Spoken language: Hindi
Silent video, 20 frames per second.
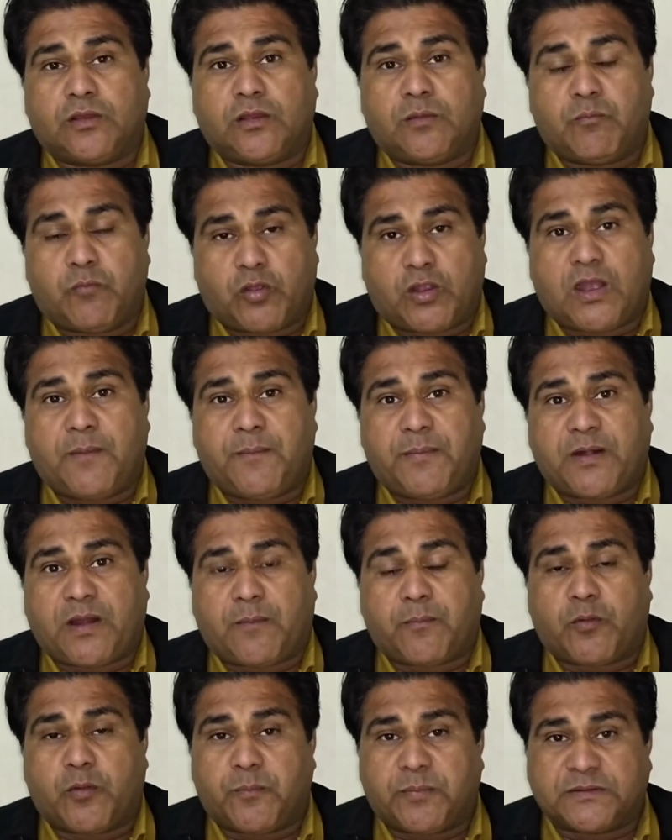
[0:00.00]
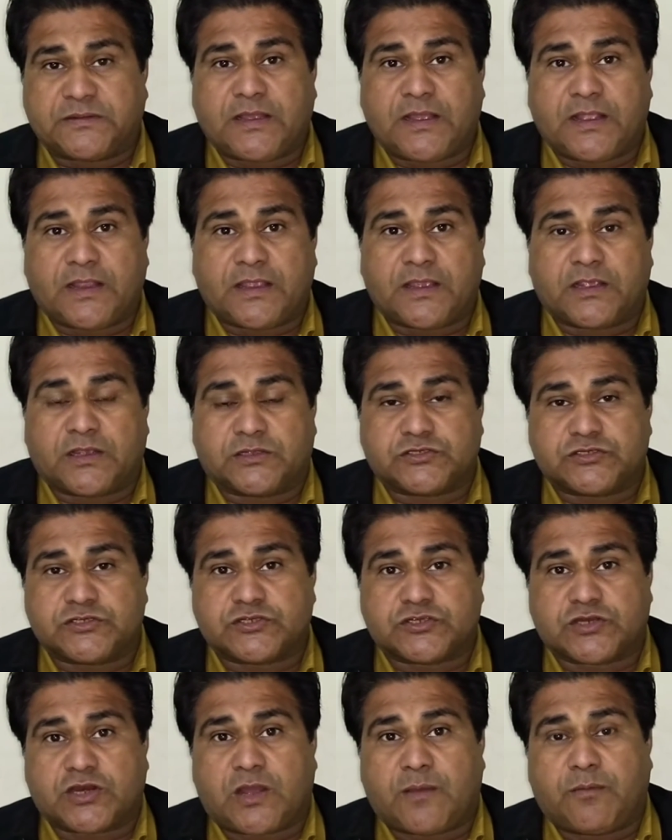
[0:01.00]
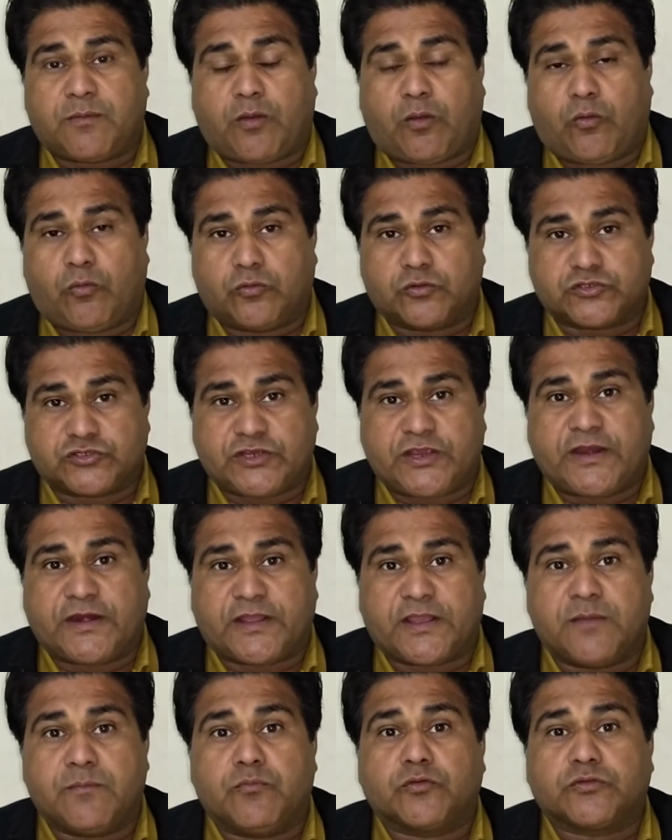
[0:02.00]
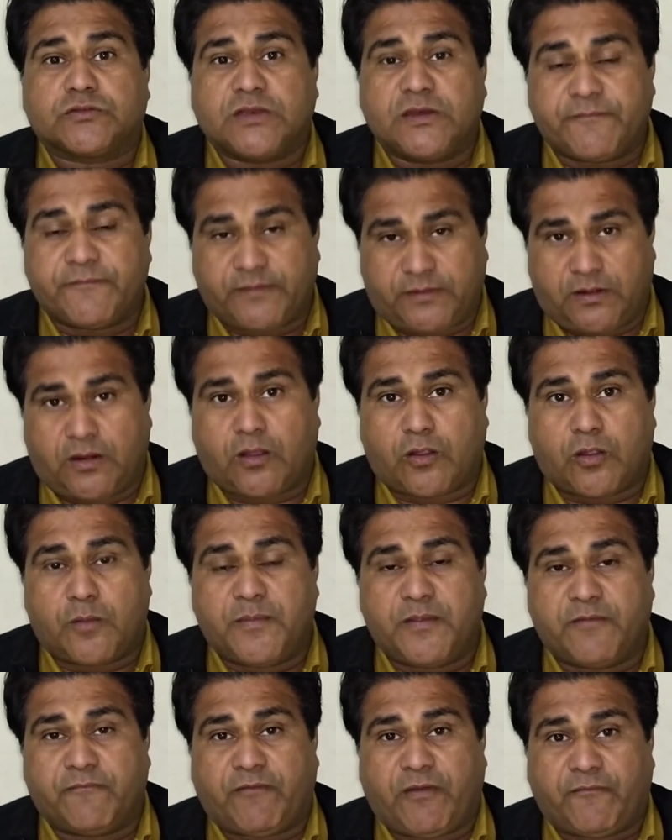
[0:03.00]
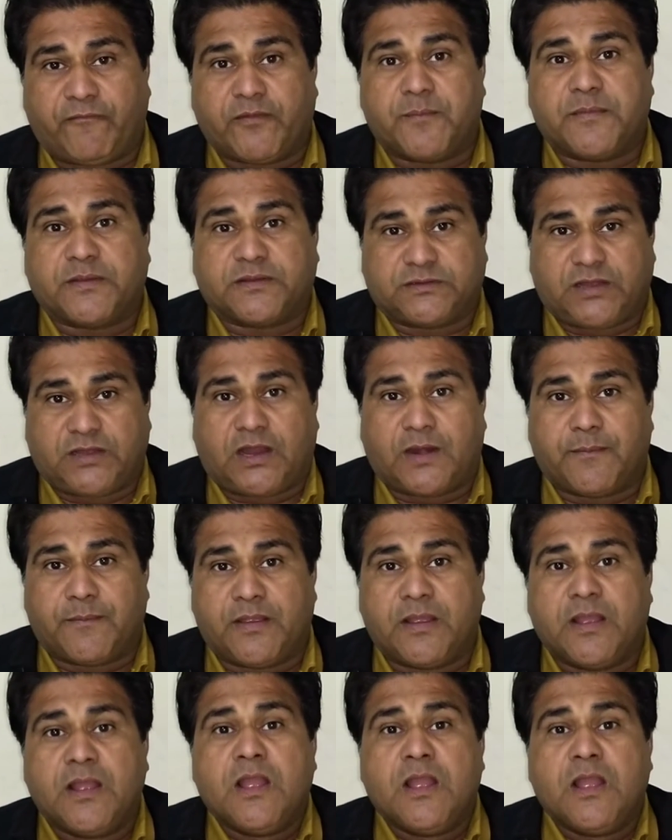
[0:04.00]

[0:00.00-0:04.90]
मौका पर आपको पता है कि कच्ची शराब लाहौर शहर के मुख्तलिफ़ इलाक़ों में वफ़र मकदार में